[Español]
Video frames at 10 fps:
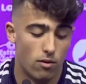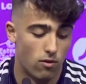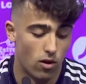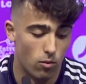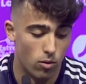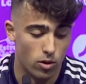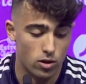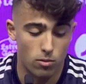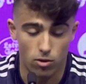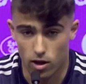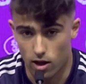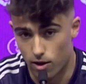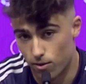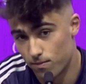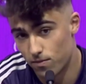Pero fue algo muy bonito porque,
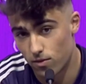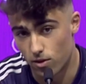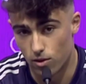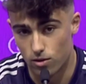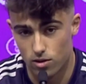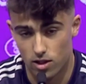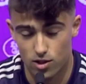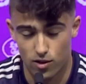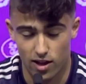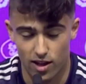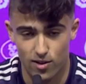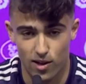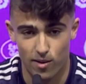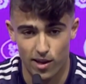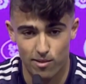claro, yo que soy de aquí de
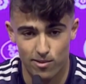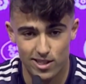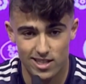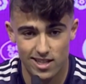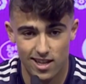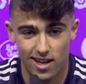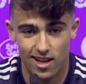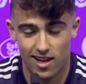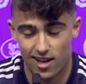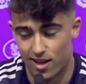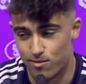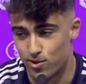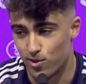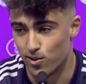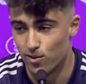toda la vida, pues es mi
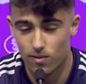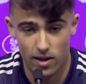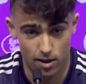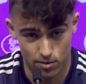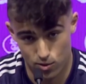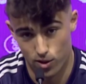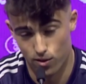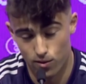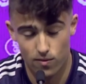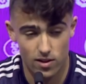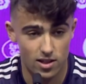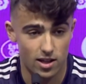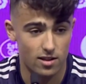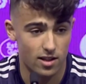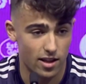sueño, era mi sueño desde
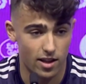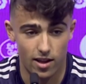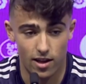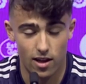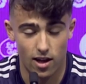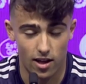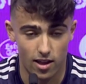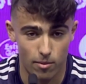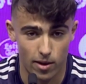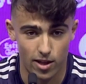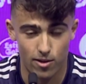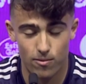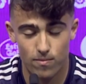que entré aquí de pequeño.